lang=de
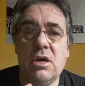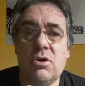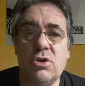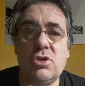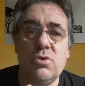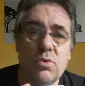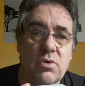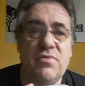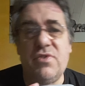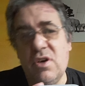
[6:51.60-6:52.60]
kostet
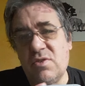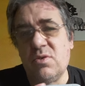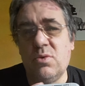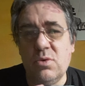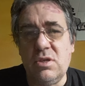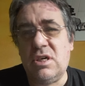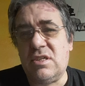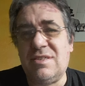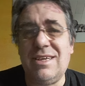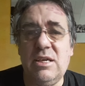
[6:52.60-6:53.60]
ungefähr so
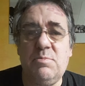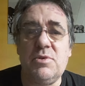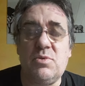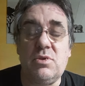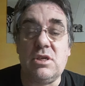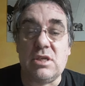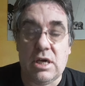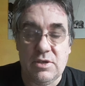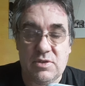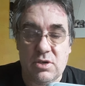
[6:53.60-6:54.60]
110 bis
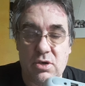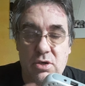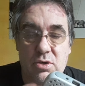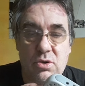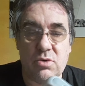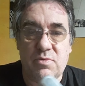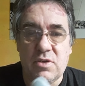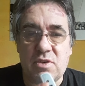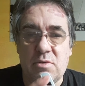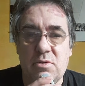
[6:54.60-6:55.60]
130 Euro. Und wie
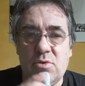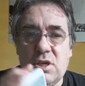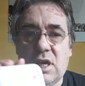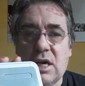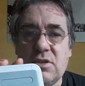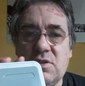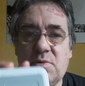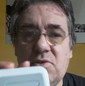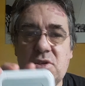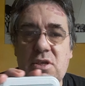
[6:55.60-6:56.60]
gesagt,
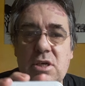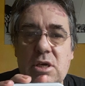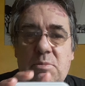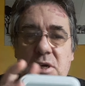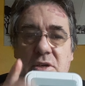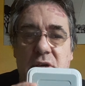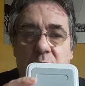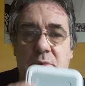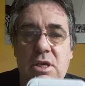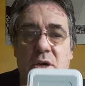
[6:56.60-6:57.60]
128 Gigabyte
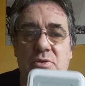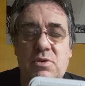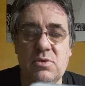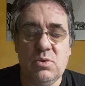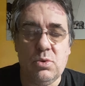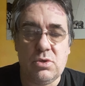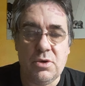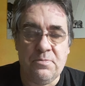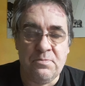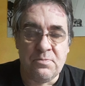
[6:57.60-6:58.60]
habe ich ausgesucht.
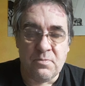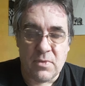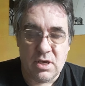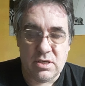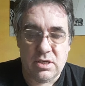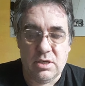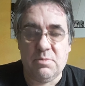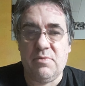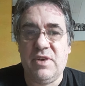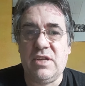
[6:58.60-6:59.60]
Die
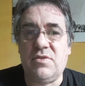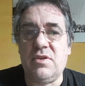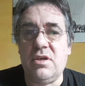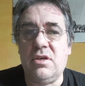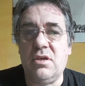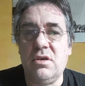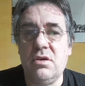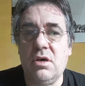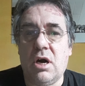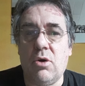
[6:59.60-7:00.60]
bewegt sich
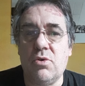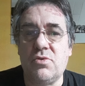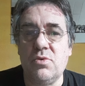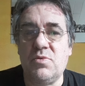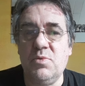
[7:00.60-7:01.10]
auch so